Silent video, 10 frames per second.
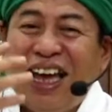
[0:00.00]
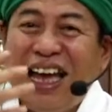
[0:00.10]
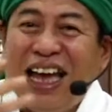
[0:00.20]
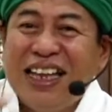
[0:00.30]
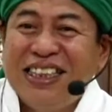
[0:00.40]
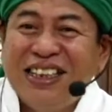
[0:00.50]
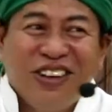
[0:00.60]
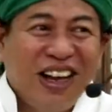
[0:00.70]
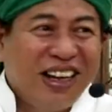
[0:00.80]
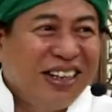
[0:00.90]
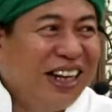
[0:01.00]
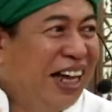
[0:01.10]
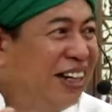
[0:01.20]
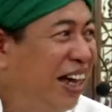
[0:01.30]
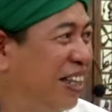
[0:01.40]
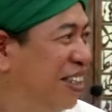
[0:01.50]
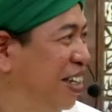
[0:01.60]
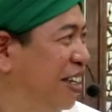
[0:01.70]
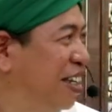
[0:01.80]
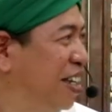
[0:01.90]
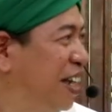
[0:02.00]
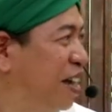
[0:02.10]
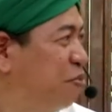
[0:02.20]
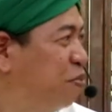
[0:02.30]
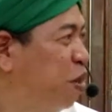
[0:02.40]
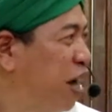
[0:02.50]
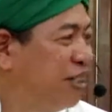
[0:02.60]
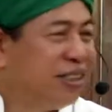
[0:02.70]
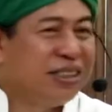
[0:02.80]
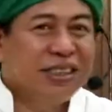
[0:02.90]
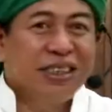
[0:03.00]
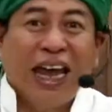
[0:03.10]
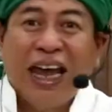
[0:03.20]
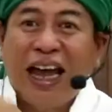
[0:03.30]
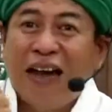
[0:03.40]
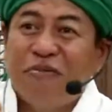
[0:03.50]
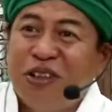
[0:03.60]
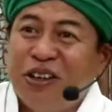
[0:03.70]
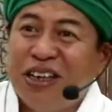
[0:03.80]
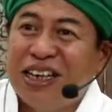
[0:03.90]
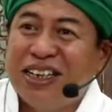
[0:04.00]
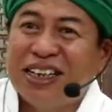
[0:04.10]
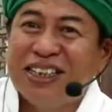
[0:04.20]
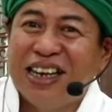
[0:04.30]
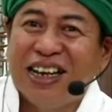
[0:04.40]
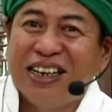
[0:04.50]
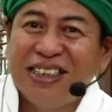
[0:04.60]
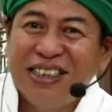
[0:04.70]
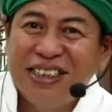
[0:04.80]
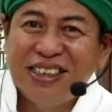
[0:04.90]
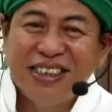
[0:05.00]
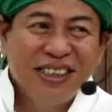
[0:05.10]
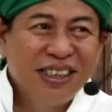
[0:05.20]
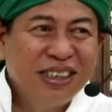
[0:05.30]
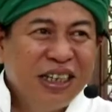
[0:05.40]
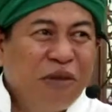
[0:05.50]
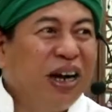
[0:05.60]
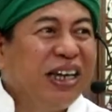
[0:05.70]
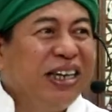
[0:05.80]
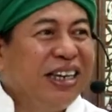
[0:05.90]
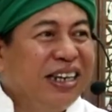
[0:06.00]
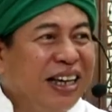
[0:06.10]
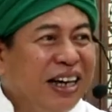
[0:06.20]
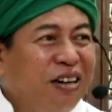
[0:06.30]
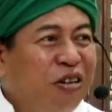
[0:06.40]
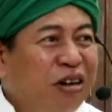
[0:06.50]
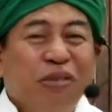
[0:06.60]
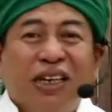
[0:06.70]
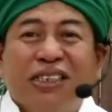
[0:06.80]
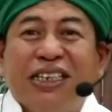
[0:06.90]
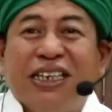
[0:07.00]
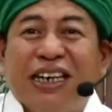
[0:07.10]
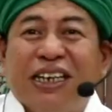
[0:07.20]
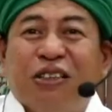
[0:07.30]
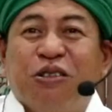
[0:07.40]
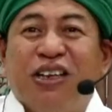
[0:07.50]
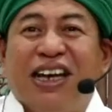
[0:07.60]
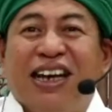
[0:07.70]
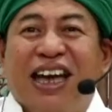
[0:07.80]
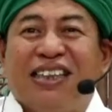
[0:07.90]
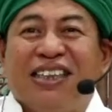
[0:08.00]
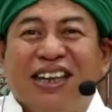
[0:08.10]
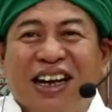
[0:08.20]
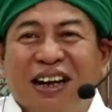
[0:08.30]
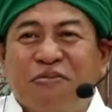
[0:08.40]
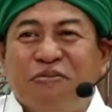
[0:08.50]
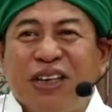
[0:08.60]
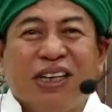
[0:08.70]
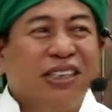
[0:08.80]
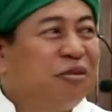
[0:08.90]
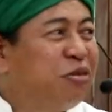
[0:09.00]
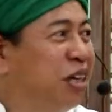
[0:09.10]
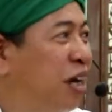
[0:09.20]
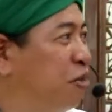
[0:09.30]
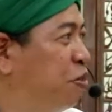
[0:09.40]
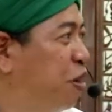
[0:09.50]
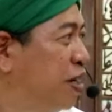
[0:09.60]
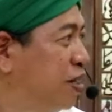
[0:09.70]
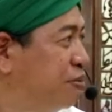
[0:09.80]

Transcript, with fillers: hati luar ada hati dalam puat Syekh Abdul Qadir Jalani menginginkan orang berzikir itu dengan hati dalam yang disebut dengan puat